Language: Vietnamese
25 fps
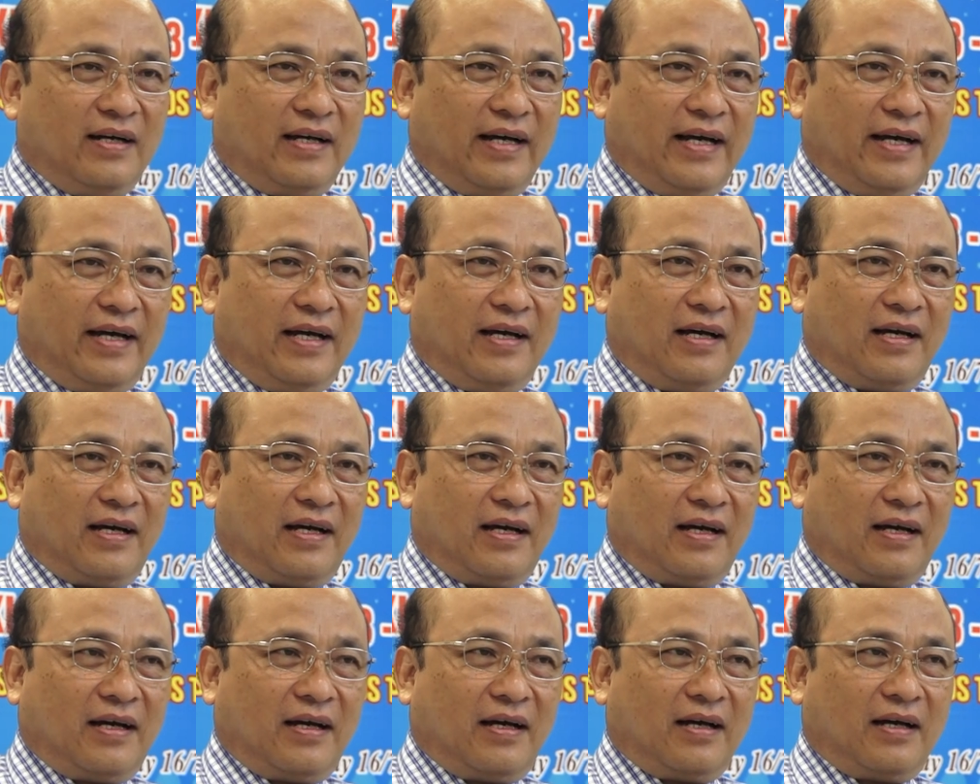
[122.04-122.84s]
để
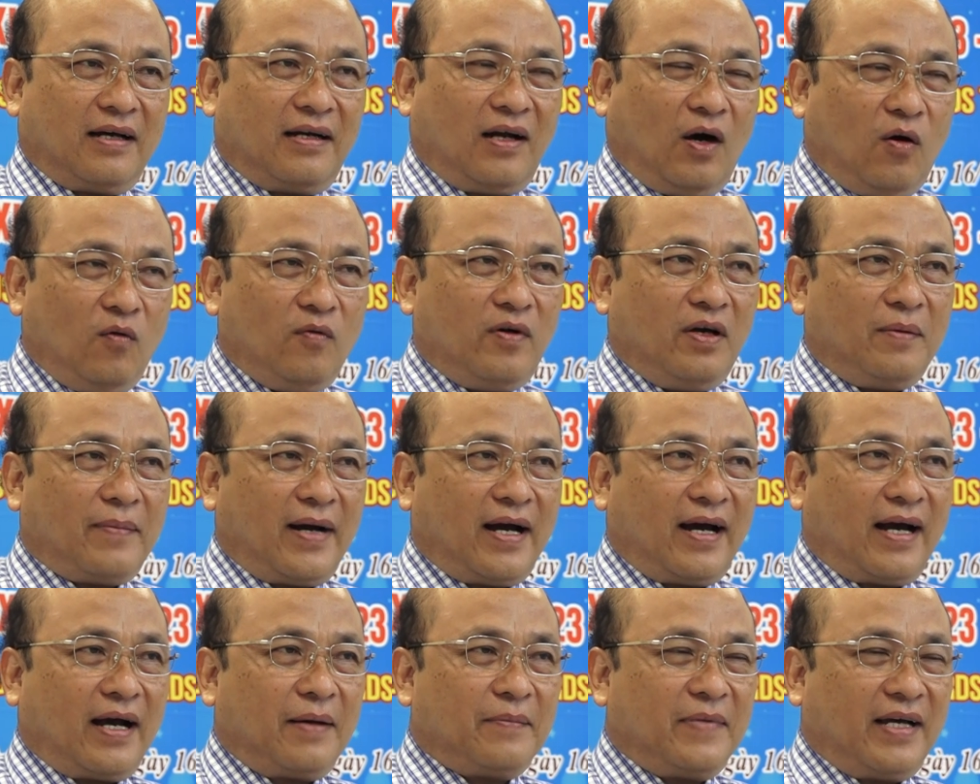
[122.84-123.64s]
đấu với
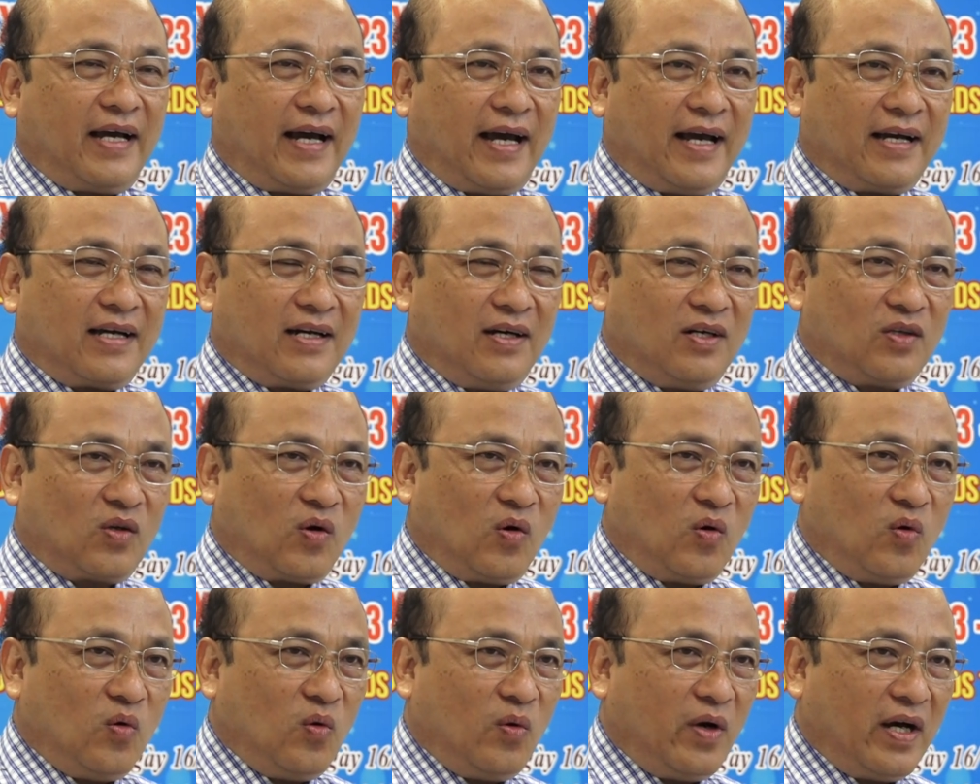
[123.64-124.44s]
32 cơ
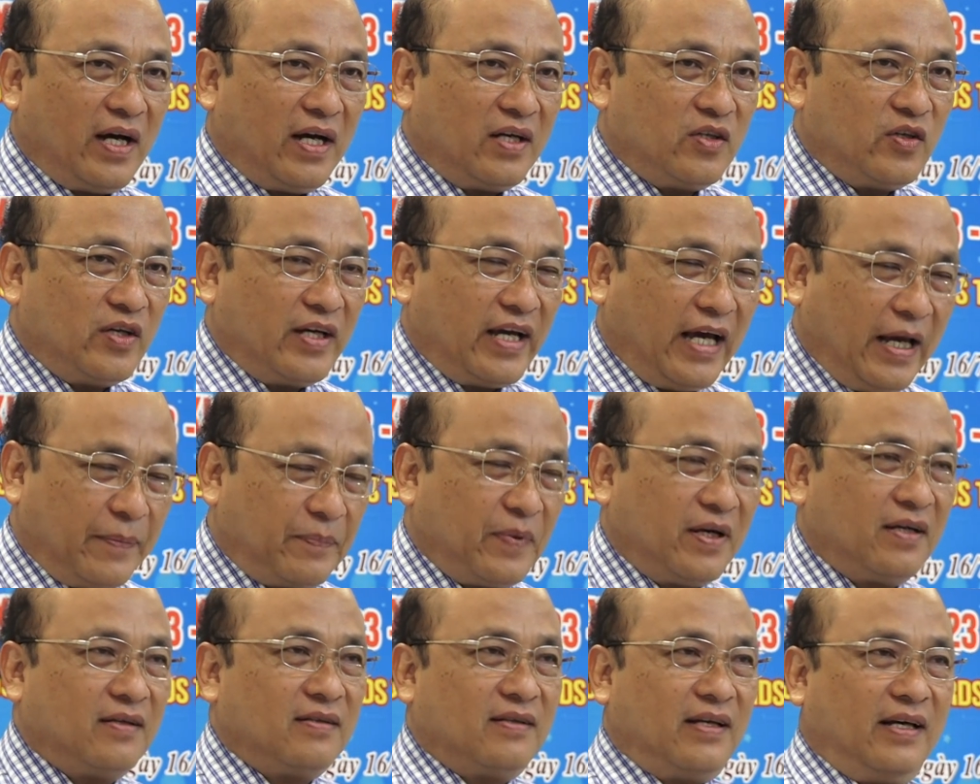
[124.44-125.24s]
thủ chuyên nghiệp
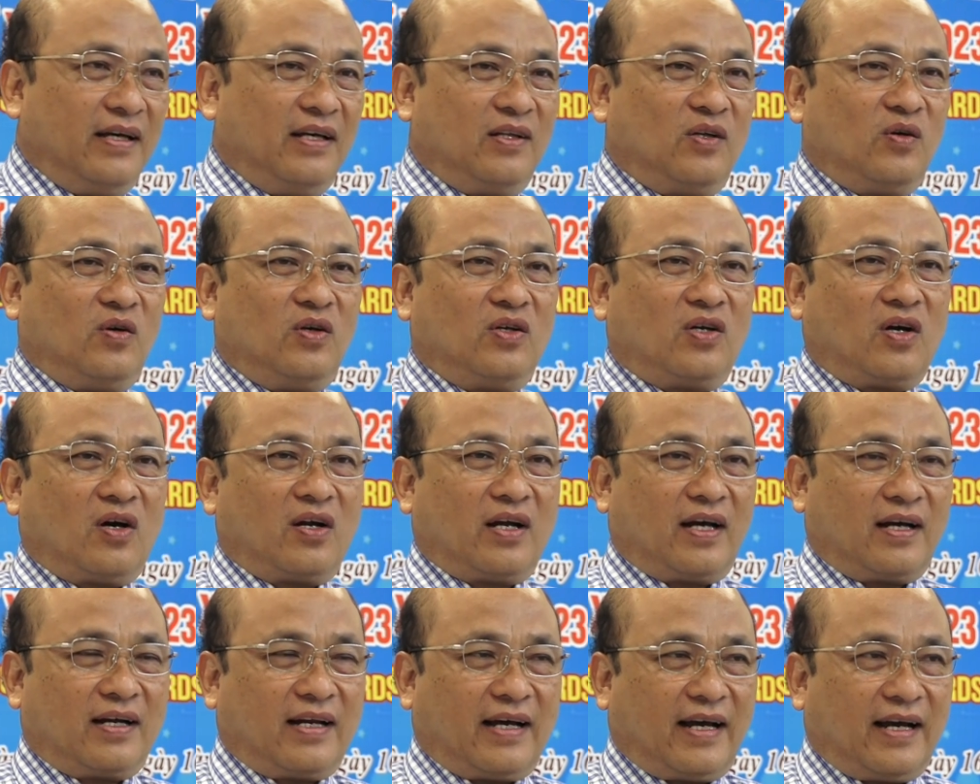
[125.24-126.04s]
thì tôi cho
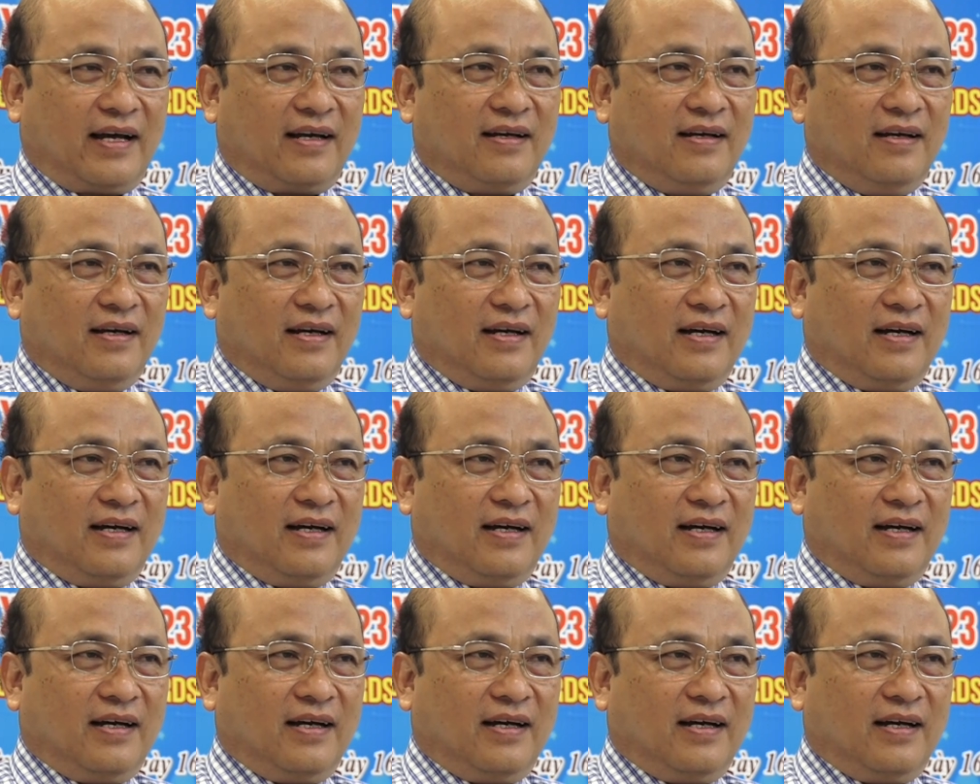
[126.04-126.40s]
rằng là